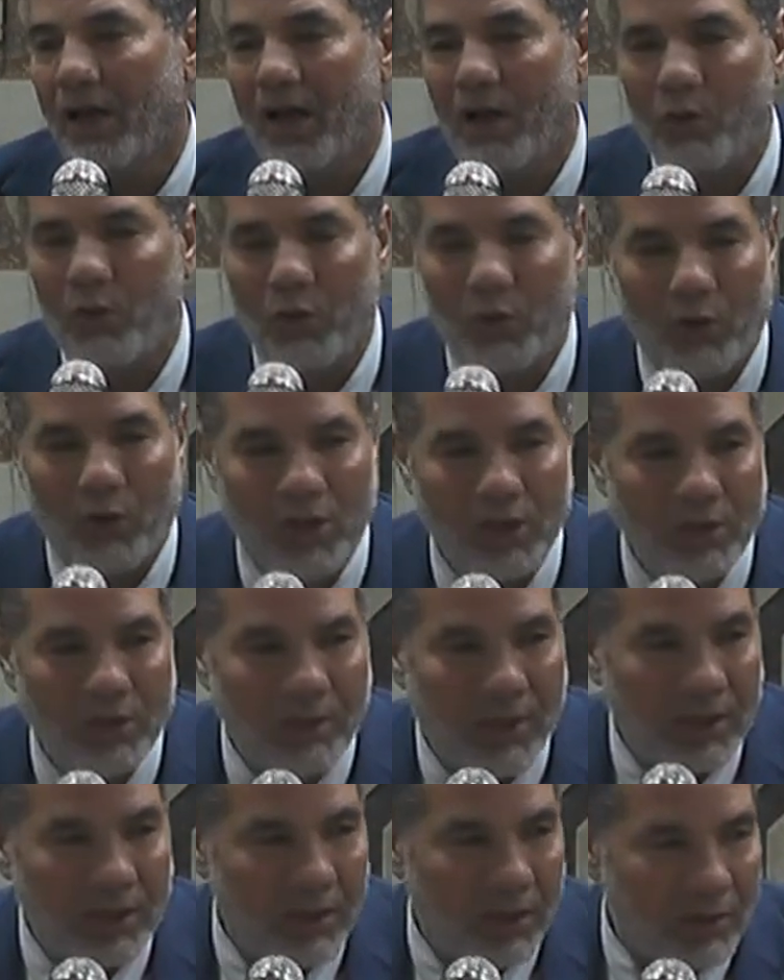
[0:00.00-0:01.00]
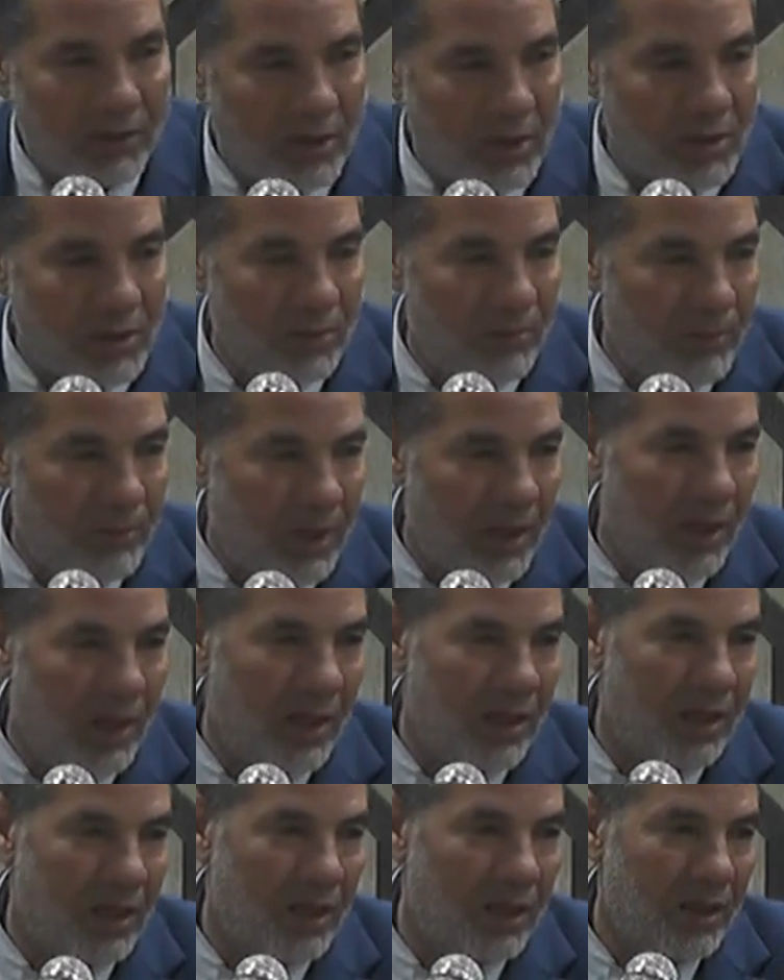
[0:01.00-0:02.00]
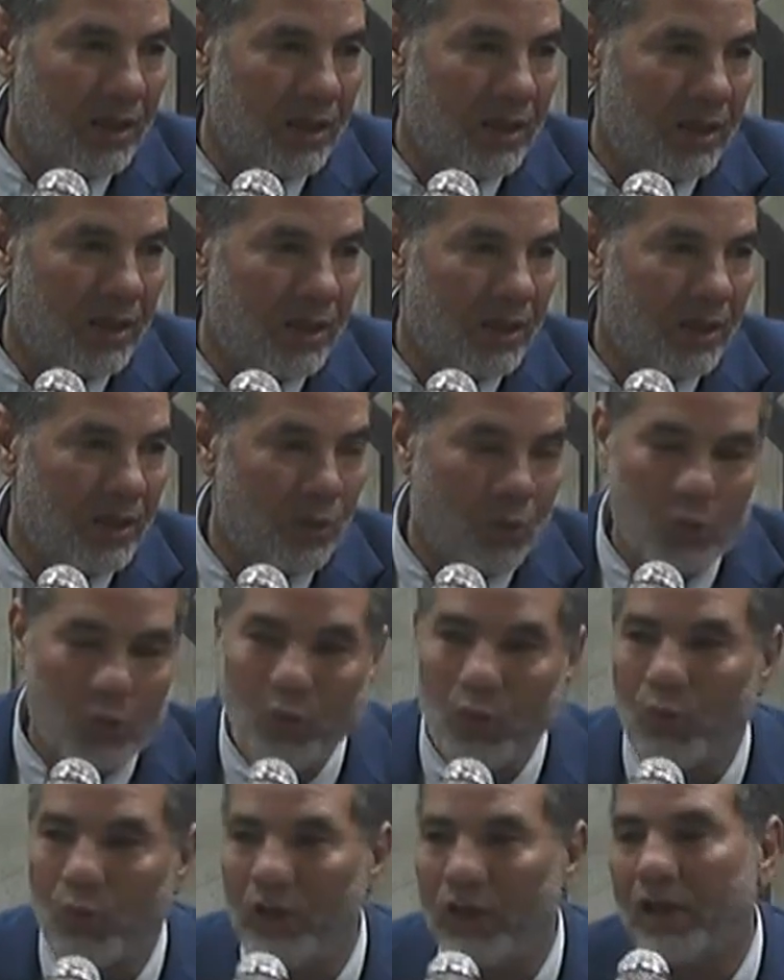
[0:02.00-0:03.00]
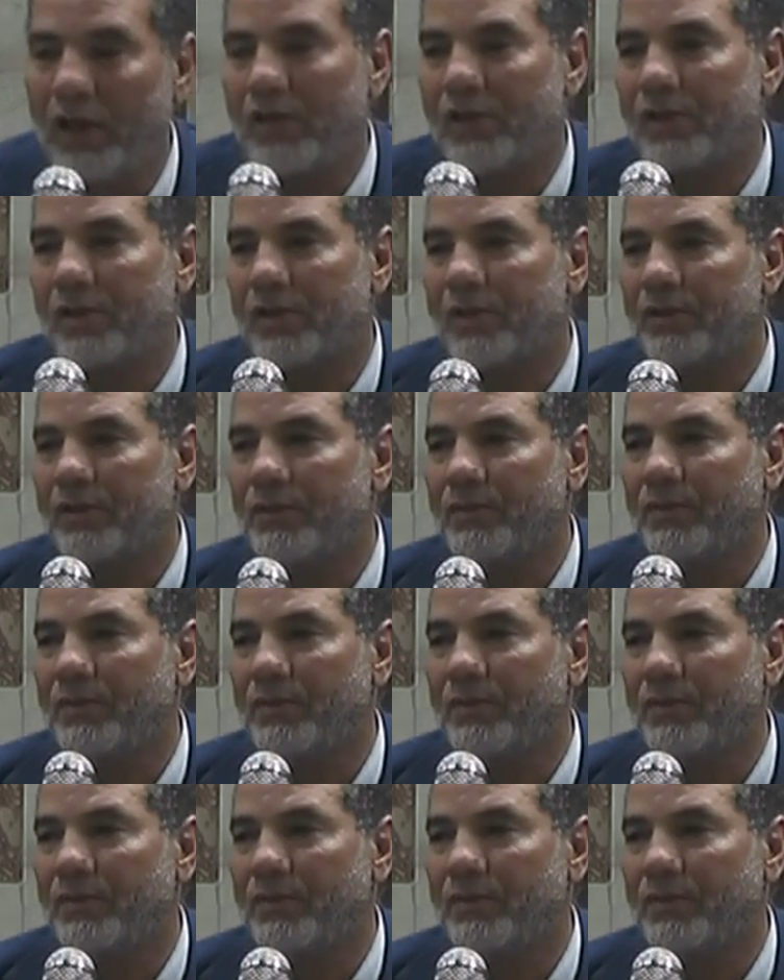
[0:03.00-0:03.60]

أو الواجب أن يتصف بها كل الناس